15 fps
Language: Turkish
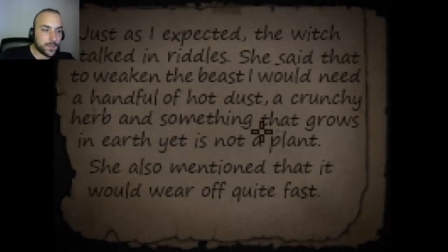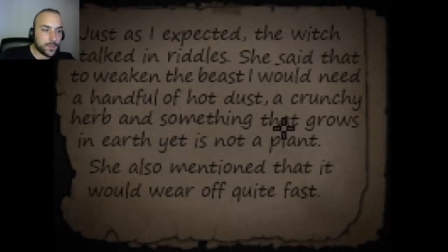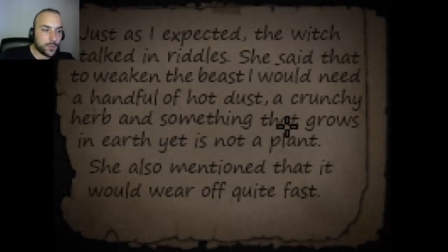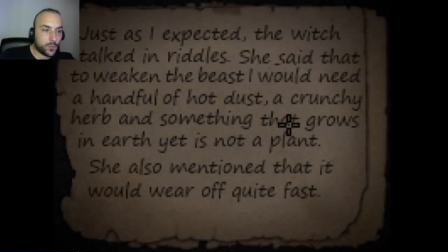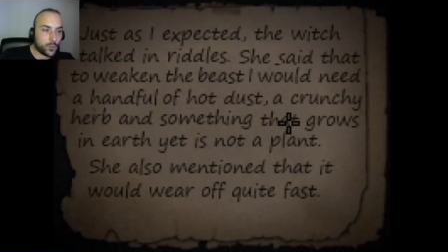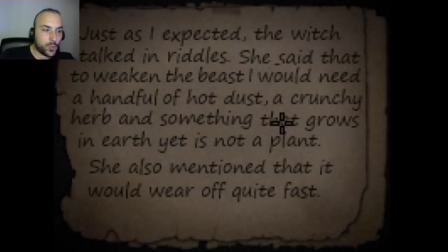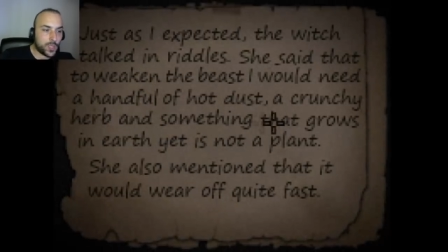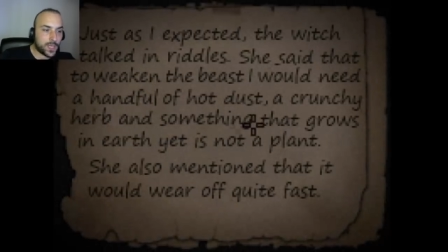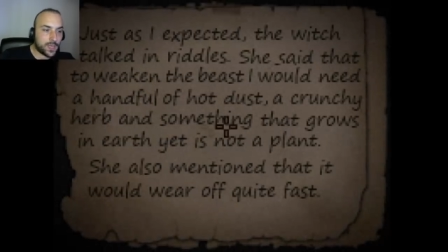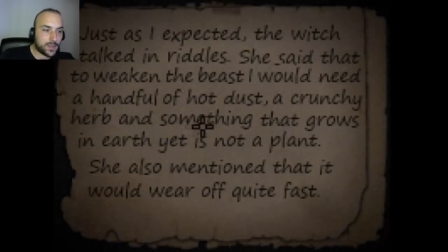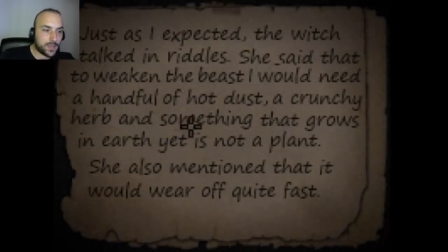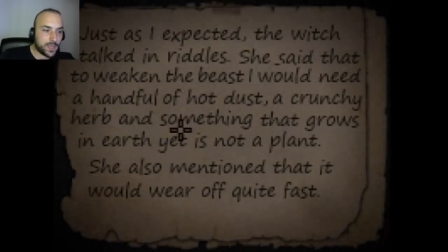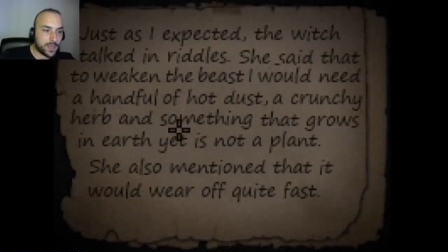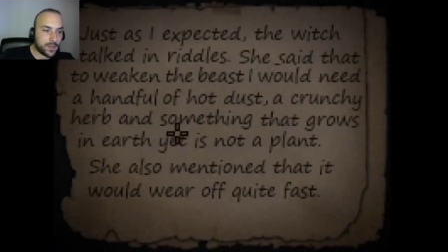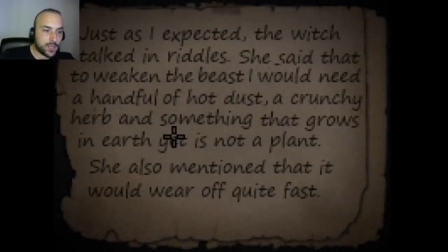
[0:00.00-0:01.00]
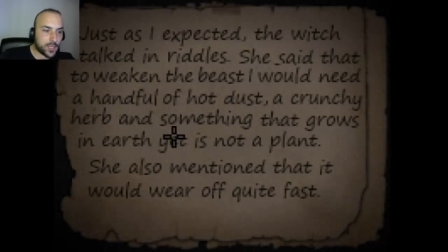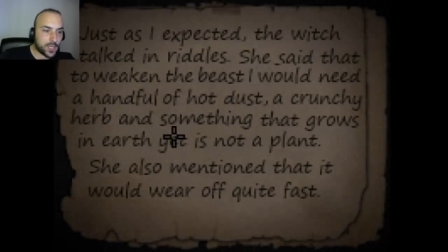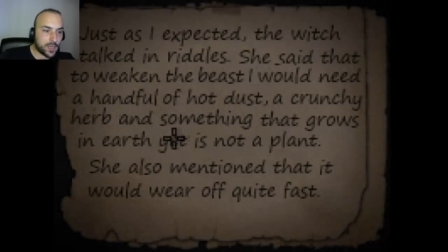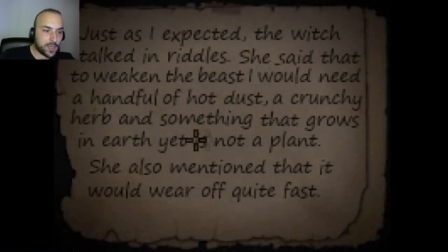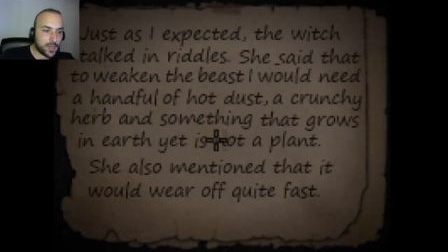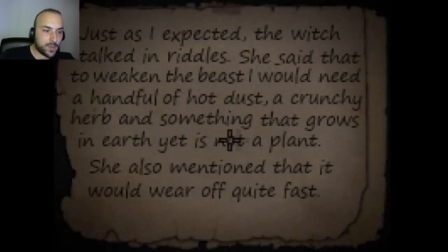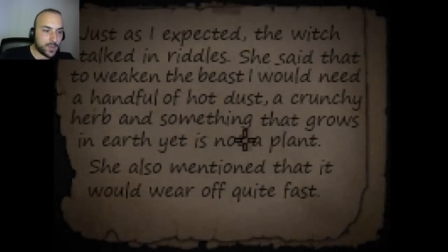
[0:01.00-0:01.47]
Dünyada yetişen
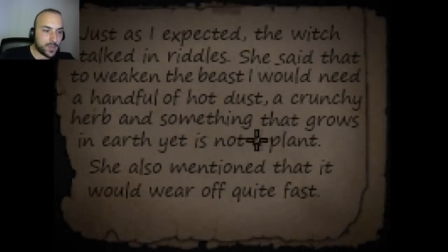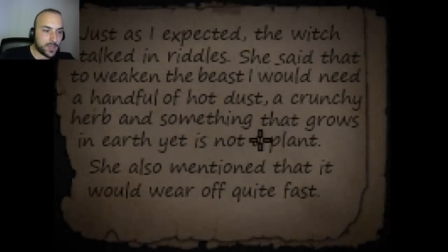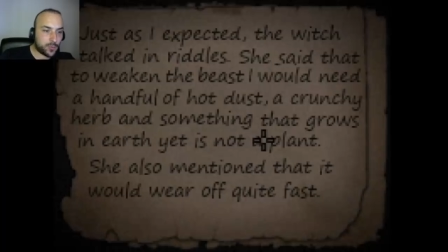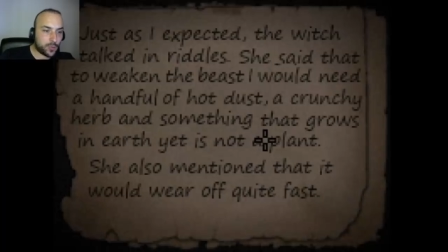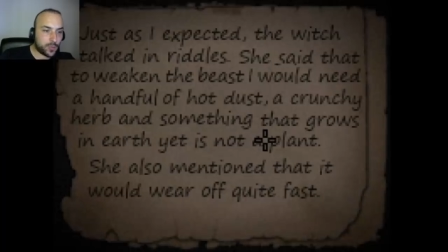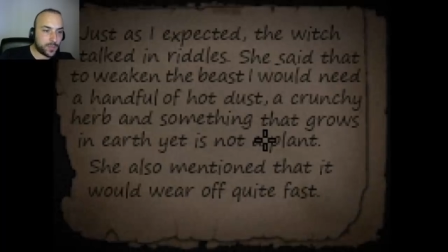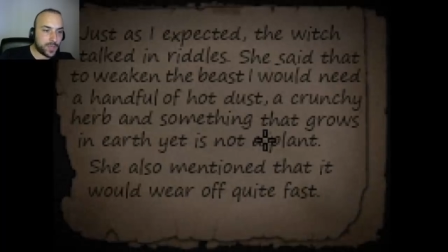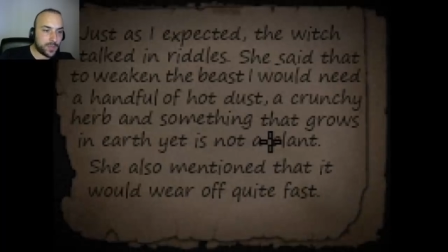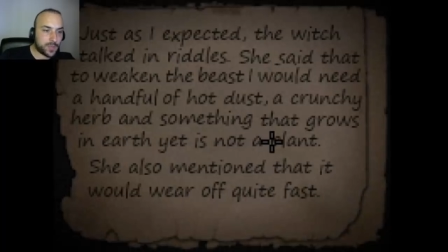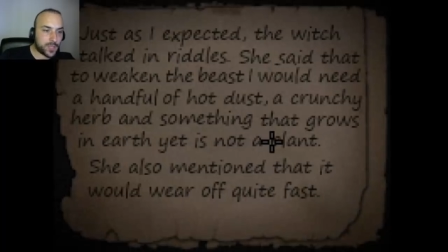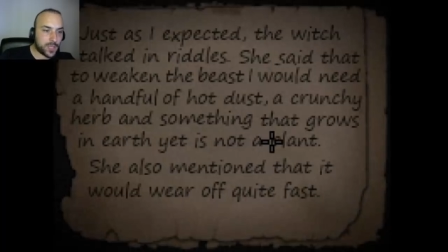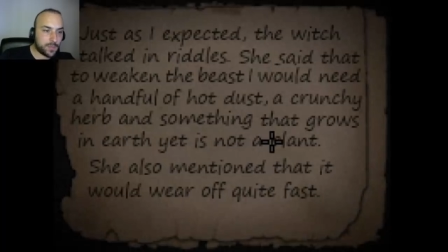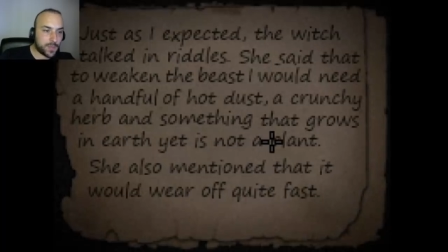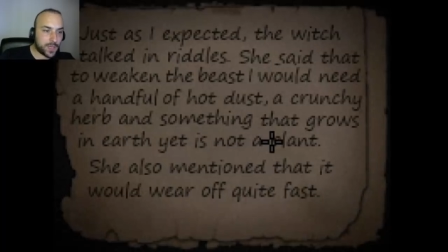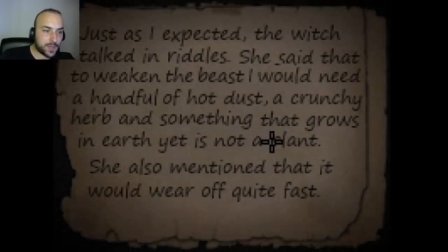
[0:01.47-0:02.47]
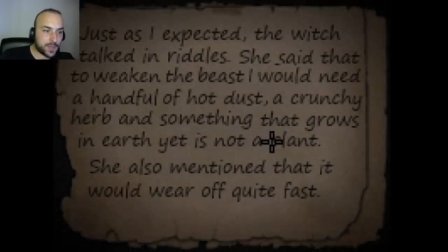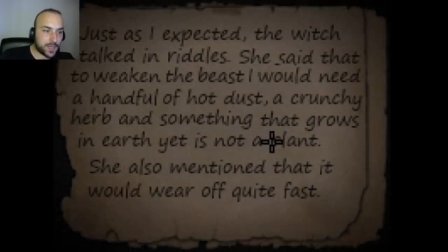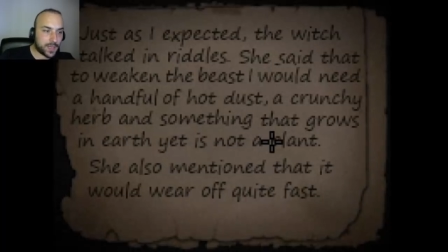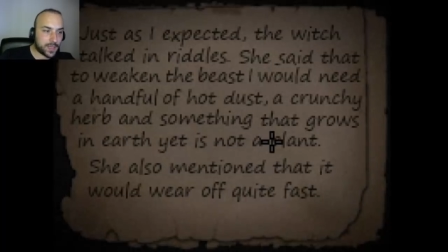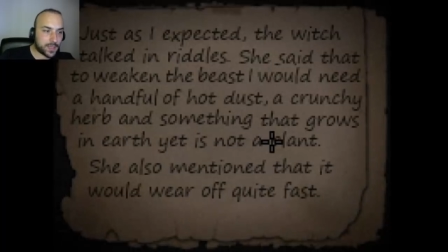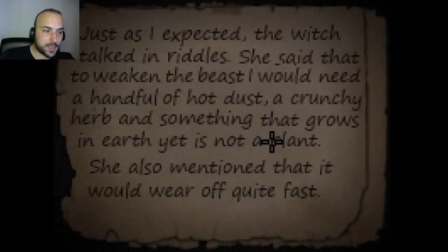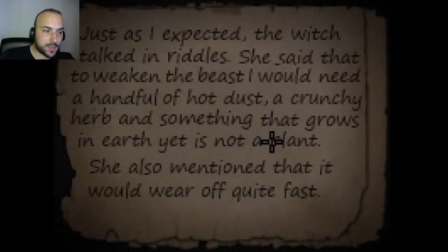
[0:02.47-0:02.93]
ama bitki olmayan bir şey
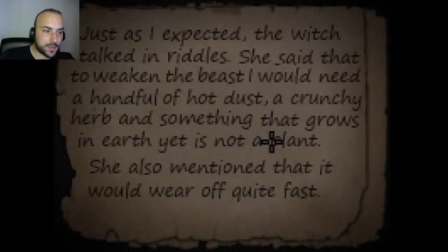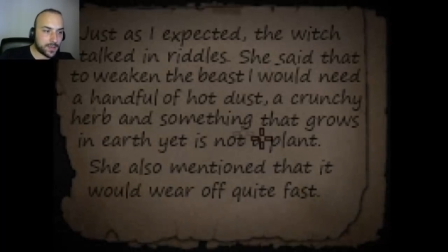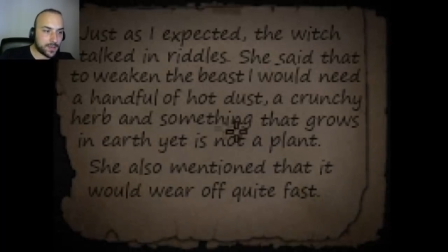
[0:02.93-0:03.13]
mantar.